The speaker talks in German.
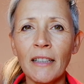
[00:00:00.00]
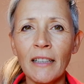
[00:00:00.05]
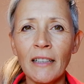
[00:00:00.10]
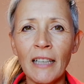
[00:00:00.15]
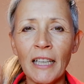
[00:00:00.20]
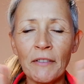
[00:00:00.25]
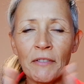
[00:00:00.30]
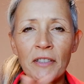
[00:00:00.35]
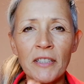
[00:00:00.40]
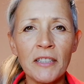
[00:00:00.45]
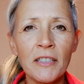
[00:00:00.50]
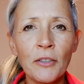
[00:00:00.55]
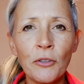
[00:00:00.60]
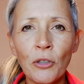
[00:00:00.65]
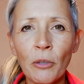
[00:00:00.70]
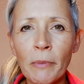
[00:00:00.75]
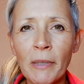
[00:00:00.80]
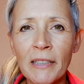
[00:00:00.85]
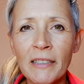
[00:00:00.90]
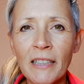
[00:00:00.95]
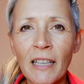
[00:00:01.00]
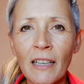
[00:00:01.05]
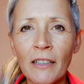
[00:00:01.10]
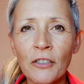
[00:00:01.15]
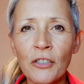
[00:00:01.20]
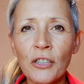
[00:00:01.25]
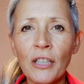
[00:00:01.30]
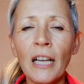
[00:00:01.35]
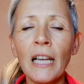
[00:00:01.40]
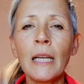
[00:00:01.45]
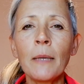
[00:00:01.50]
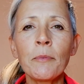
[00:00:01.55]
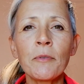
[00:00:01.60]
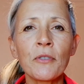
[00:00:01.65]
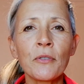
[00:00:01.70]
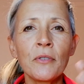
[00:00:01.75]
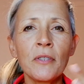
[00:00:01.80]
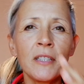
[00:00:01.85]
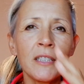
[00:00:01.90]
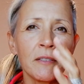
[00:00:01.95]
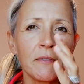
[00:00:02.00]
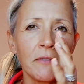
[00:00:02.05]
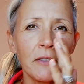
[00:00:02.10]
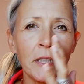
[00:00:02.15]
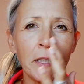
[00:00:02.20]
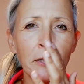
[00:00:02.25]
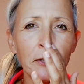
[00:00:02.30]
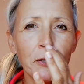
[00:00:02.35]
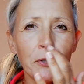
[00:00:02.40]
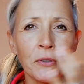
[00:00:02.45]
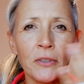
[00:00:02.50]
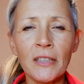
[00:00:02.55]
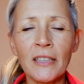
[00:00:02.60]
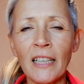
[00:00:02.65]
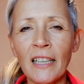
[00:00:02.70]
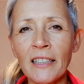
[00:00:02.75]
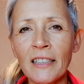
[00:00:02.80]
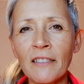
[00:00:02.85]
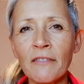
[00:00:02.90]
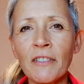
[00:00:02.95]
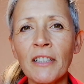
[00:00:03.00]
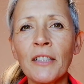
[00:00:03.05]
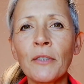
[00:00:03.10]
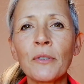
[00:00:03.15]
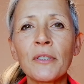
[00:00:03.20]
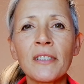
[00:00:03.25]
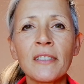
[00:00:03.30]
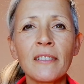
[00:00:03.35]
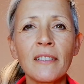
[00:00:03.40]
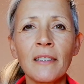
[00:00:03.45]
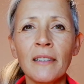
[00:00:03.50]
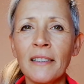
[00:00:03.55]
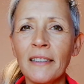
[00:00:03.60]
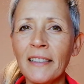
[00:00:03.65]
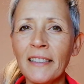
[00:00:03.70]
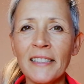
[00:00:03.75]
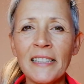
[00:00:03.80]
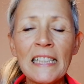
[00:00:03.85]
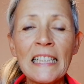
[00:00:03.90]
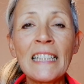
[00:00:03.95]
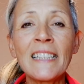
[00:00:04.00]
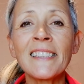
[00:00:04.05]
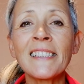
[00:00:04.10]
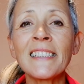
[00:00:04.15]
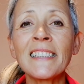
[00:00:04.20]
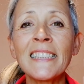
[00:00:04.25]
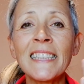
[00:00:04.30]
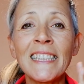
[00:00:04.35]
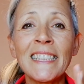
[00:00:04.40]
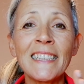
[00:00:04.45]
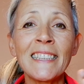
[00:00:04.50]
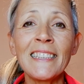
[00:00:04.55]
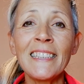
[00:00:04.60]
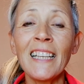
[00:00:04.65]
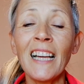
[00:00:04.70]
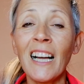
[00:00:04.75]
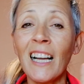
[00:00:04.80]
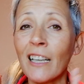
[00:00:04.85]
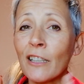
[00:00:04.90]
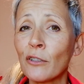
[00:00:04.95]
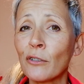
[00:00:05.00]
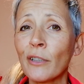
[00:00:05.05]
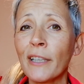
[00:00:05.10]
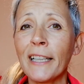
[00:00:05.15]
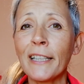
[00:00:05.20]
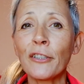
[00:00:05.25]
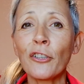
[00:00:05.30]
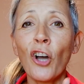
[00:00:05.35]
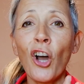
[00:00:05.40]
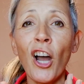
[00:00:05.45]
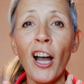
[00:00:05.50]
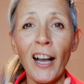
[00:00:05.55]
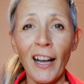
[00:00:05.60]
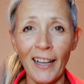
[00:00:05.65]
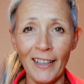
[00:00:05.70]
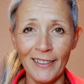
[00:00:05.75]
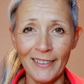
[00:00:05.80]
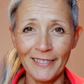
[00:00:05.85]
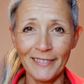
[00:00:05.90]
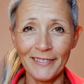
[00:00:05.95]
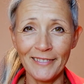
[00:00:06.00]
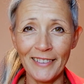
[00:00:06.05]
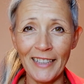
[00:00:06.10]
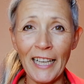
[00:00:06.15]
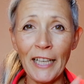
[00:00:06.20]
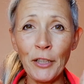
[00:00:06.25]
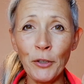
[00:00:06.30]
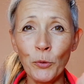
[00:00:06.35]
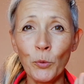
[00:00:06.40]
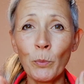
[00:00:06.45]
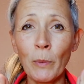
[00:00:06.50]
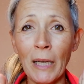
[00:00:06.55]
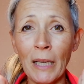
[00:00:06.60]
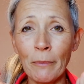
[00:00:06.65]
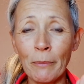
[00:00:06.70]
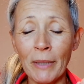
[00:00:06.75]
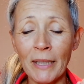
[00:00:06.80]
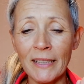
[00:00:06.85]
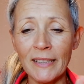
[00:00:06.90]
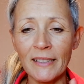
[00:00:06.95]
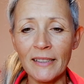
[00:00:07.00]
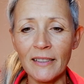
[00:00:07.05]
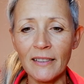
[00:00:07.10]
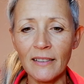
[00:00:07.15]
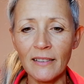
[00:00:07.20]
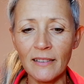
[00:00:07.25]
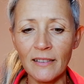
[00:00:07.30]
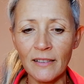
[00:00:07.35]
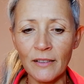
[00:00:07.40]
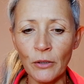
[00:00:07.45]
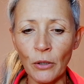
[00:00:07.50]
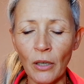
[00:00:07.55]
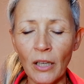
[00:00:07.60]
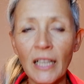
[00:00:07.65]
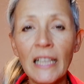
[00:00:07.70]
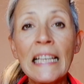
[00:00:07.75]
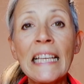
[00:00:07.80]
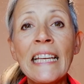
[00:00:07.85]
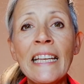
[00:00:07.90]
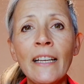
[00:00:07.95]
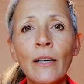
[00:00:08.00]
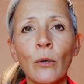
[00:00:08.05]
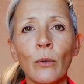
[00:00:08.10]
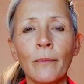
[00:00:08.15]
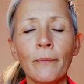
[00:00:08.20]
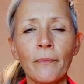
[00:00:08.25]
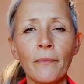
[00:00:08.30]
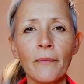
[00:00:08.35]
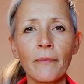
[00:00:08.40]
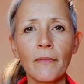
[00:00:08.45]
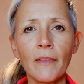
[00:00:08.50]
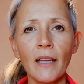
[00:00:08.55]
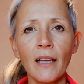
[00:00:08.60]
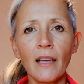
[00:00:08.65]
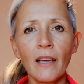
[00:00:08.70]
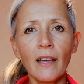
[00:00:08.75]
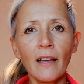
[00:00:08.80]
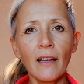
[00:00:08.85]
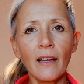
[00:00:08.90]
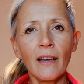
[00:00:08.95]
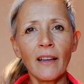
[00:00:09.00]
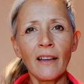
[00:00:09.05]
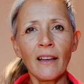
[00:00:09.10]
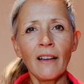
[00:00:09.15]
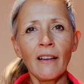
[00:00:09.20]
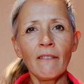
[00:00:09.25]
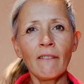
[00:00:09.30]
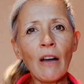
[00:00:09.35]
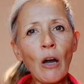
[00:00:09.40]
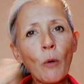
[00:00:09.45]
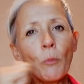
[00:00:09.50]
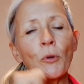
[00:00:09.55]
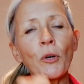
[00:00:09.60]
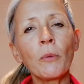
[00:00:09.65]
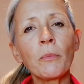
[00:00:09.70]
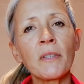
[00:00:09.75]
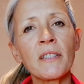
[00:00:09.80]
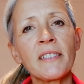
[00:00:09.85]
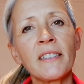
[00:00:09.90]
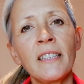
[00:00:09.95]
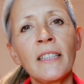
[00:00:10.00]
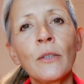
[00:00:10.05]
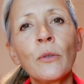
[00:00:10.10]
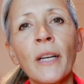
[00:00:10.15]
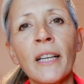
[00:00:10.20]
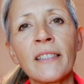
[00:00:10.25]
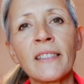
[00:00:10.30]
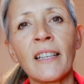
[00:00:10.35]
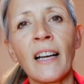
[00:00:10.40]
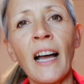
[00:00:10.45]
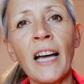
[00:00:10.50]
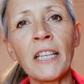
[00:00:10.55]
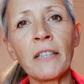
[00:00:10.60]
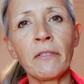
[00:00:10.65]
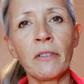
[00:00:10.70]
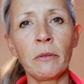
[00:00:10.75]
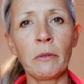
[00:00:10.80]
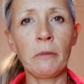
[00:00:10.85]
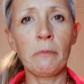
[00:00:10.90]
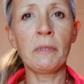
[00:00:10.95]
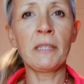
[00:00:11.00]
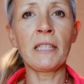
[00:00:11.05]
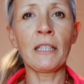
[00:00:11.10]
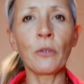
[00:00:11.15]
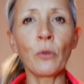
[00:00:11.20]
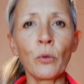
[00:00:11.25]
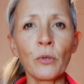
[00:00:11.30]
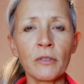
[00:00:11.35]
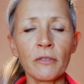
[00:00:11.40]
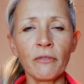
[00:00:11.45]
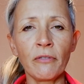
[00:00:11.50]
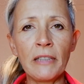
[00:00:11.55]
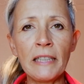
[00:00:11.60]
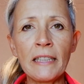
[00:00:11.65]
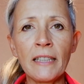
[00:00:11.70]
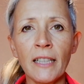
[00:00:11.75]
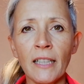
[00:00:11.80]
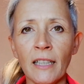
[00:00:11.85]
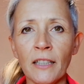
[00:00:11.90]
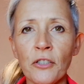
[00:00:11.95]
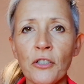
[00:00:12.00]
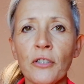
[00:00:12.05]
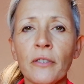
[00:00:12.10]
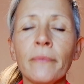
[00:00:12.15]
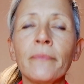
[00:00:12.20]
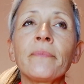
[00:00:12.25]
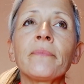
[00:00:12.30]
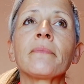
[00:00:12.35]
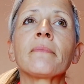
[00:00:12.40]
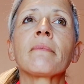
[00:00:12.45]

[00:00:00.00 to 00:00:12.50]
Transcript: etwas in die Kommentare schreibt zu diesem Video, zu den anderen Videos, ich lese sie aktuell noch alle. I do my best. So. Ego. Warum kommt das Ego jetzt gerade wieder mit der großen Fliegenklatsche?